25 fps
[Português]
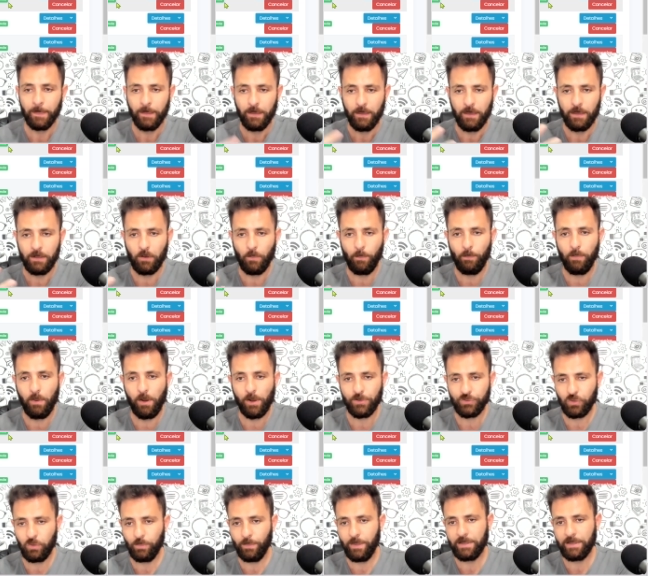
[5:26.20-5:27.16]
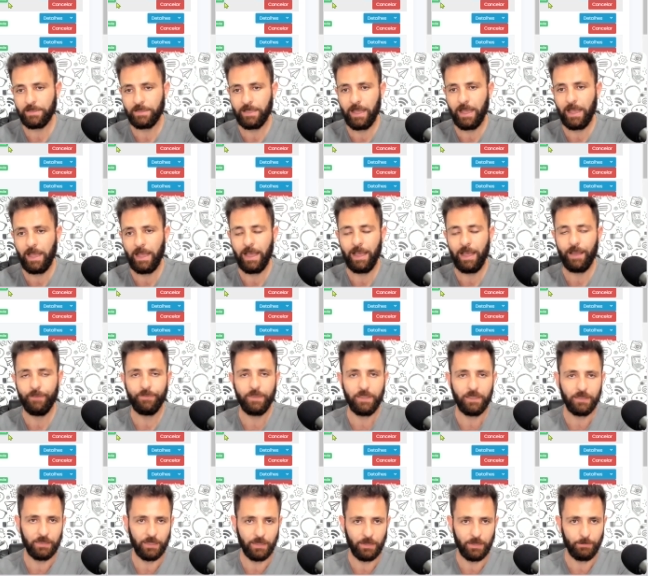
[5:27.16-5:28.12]
e que eu posso começar a
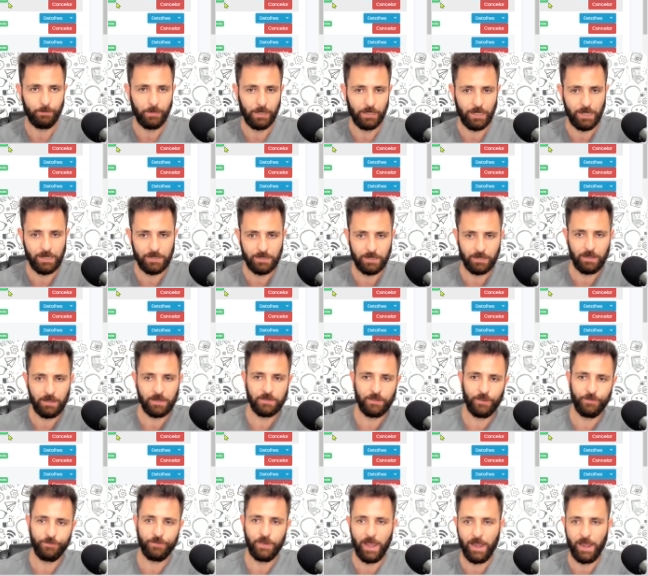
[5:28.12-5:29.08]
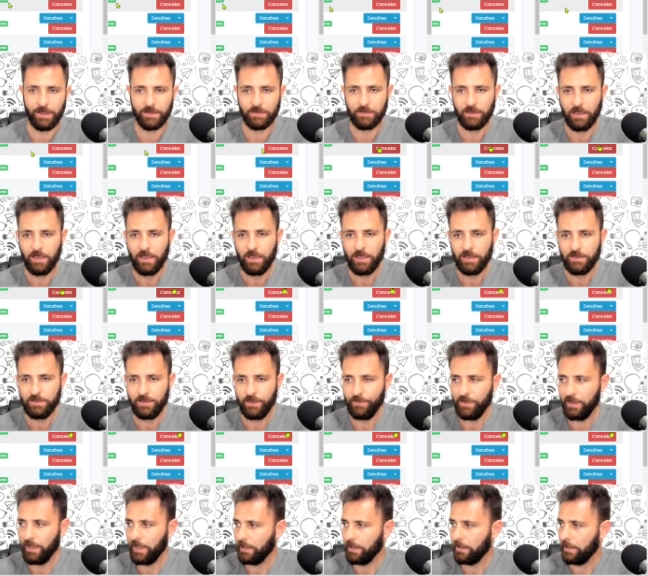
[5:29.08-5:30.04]
vender, beleza? O que, você faz? Você
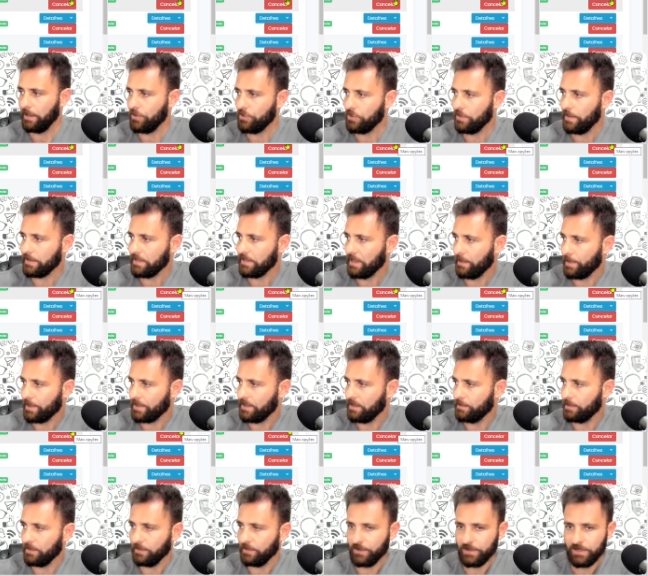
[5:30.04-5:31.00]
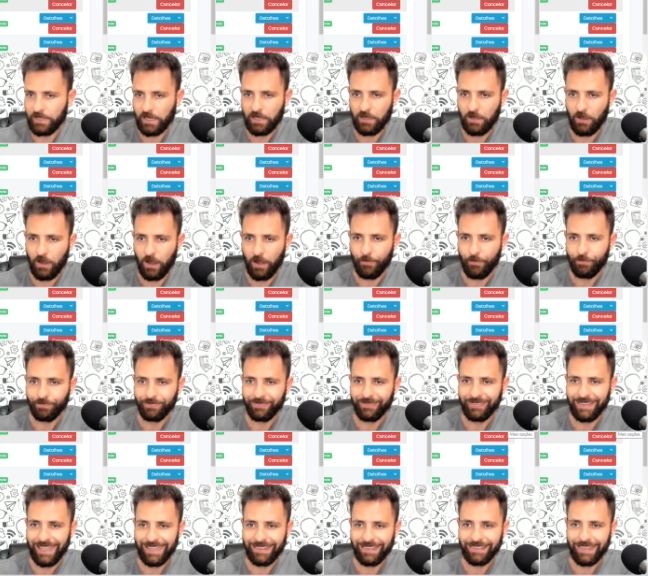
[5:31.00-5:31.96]
vem aqui, deixa eu ver se está aparecendo para você aqui, ó,
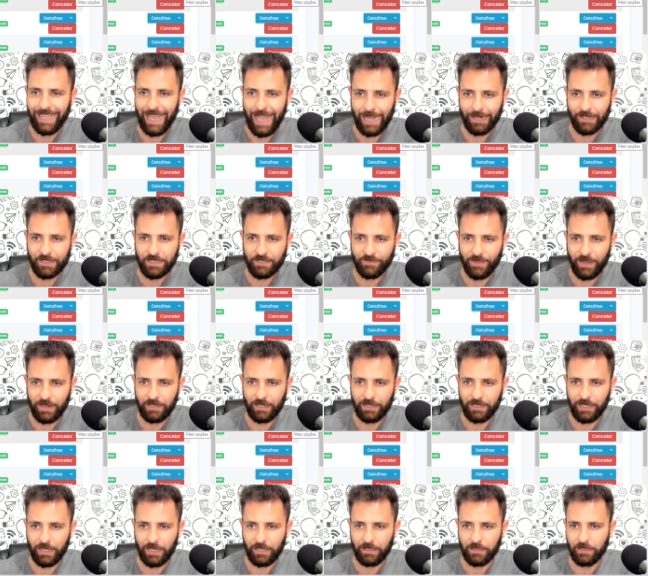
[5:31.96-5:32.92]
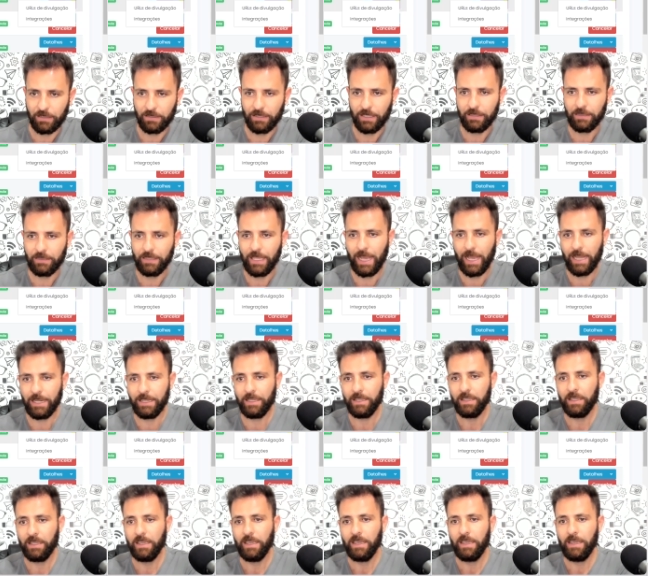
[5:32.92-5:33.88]
detalhes, você vai clicar aqui em
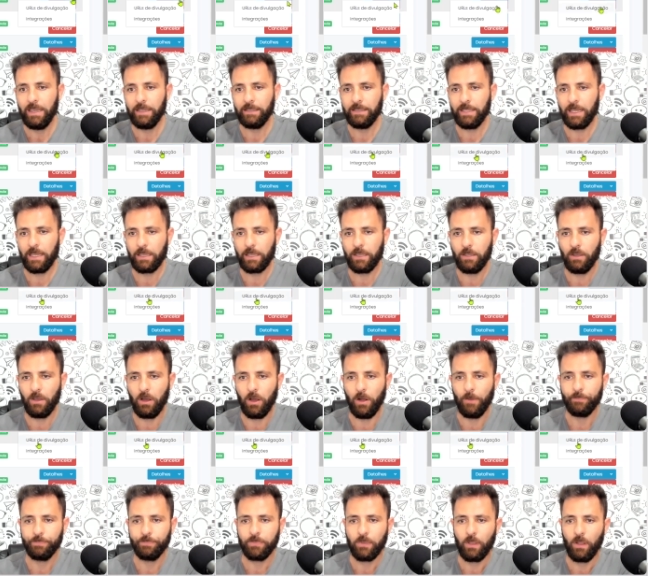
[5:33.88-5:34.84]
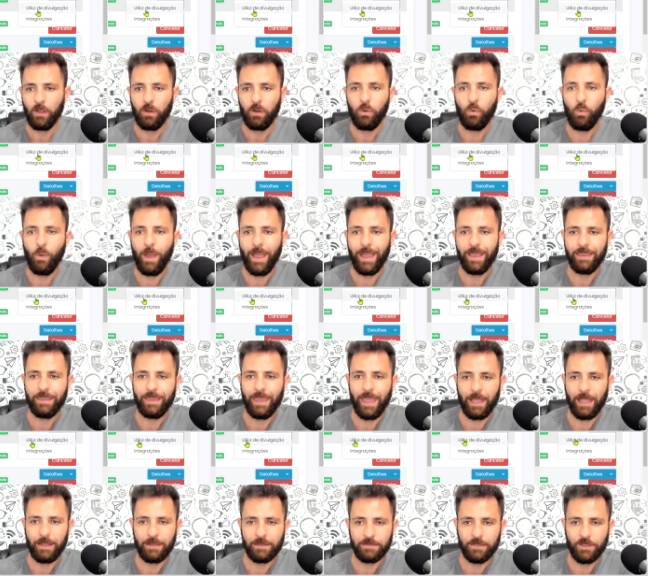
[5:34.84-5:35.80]
detalhe e tá aqui, ó,
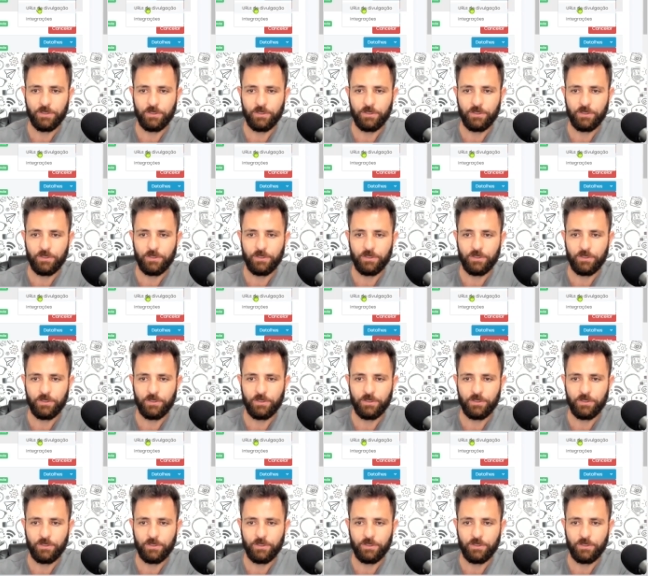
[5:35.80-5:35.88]
URLs de